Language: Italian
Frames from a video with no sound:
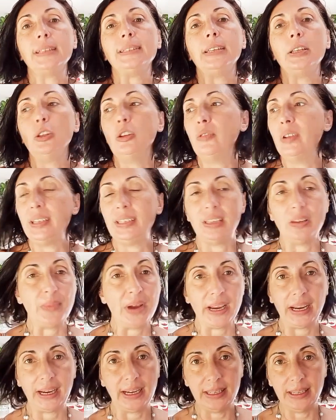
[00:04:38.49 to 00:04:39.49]
che se
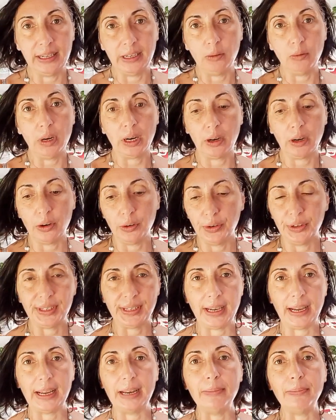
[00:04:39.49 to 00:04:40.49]
dovesse mai accadere qualcosa,